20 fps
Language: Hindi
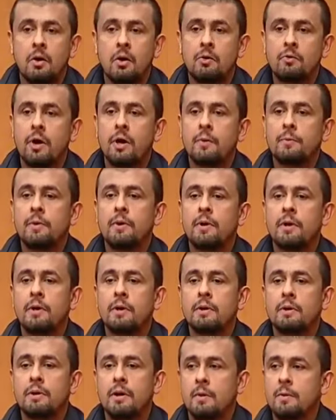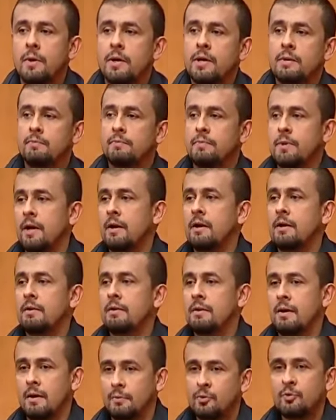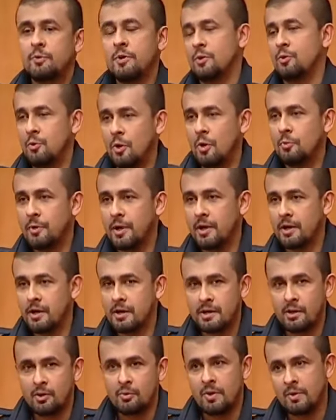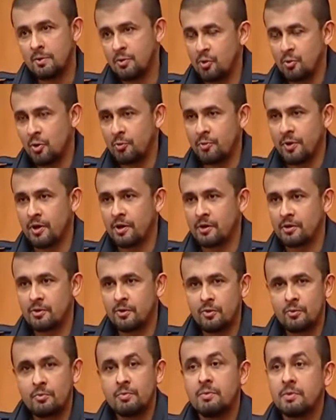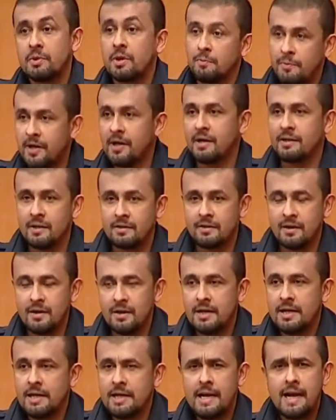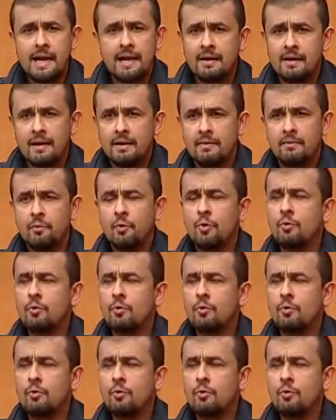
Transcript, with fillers: और वहाँ पे हमारे प्यारे अब तो मेरे को बहुत प्यार करते हैं और मैं भी उनको बहुत प्यार करता हूँ तब भी करता था लेकिन वो